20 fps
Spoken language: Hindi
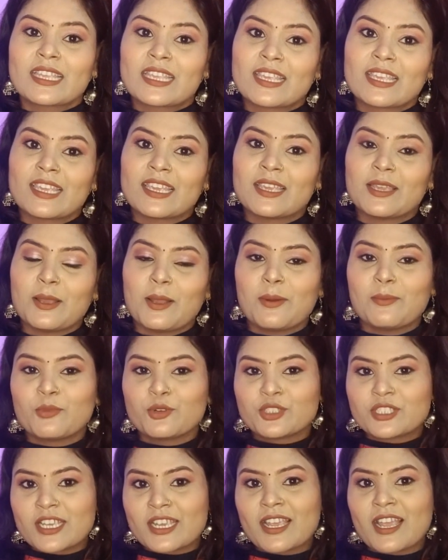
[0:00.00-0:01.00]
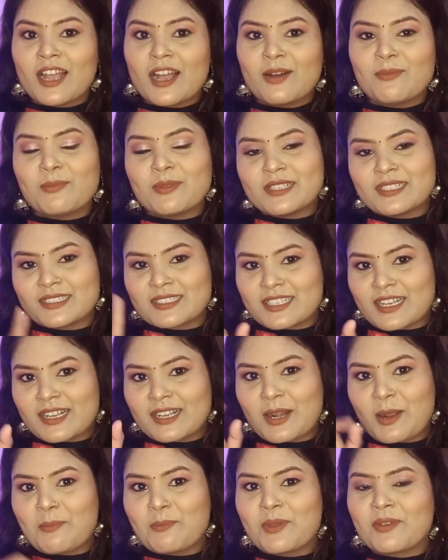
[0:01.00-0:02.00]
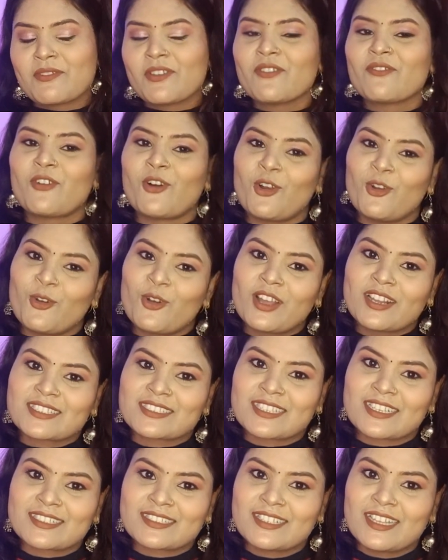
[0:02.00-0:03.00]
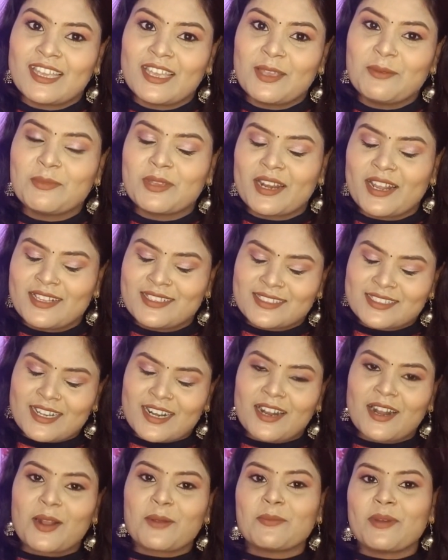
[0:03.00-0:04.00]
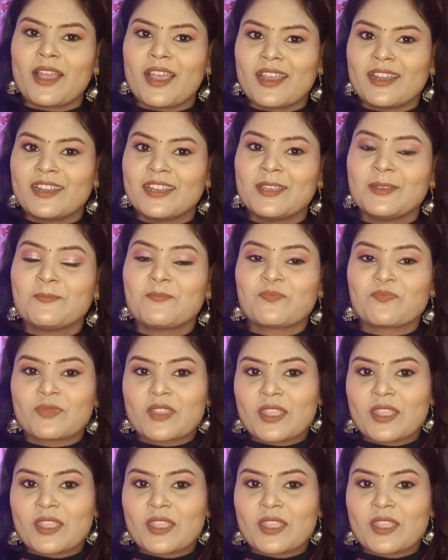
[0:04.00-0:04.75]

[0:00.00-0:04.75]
कि मुझे आप इंस्टाग्राम पे भी फॉलो कर सकते हैं मेरा इंस्टाग्राम आईडी डी